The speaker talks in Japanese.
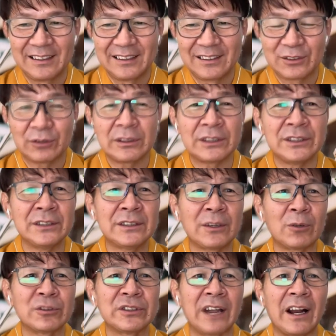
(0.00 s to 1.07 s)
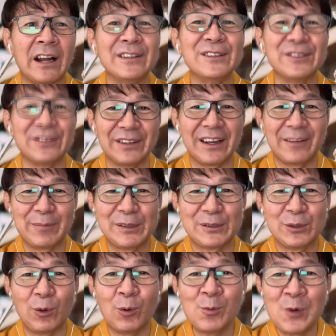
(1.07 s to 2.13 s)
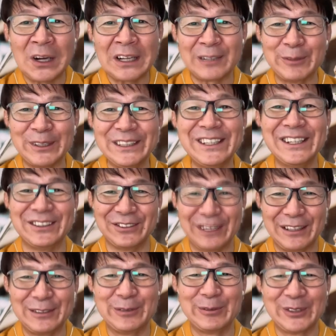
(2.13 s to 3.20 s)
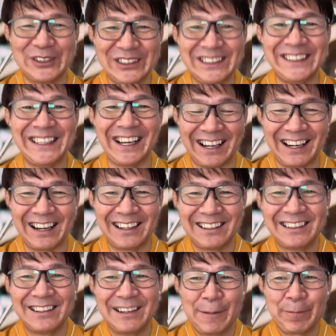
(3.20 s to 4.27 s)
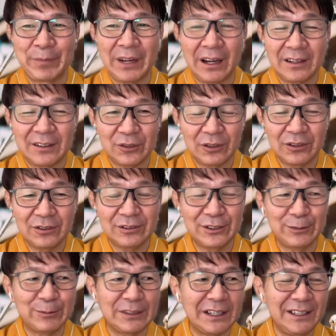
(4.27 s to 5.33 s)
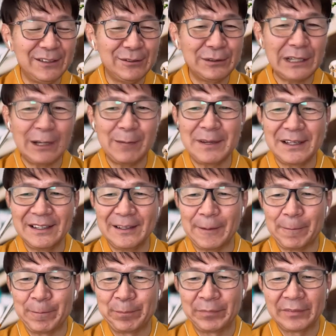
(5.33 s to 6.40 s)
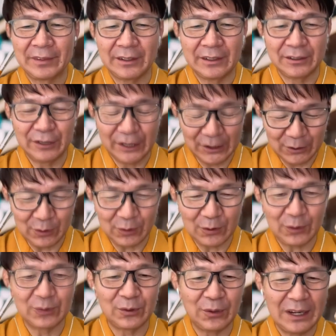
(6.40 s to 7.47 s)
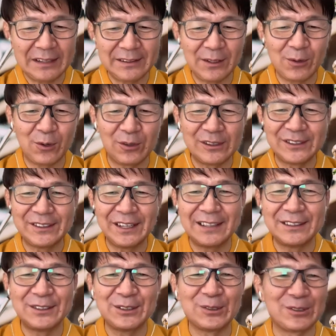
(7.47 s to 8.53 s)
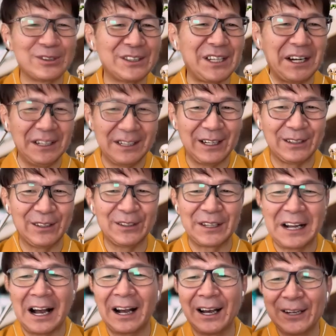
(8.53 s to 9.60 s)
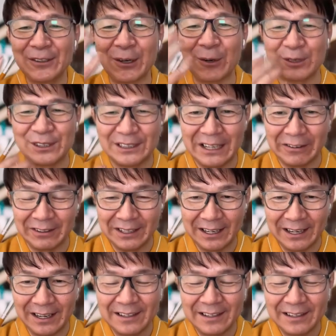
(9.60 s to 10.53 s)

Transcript: そんな知ったこっちゃないですよね。別に思われてもいいですよね、自分の人生から。だからそれを自分が行くために、日頃どうやって効率的に仕事をしたらいいかっていう考えるのはこっち側で、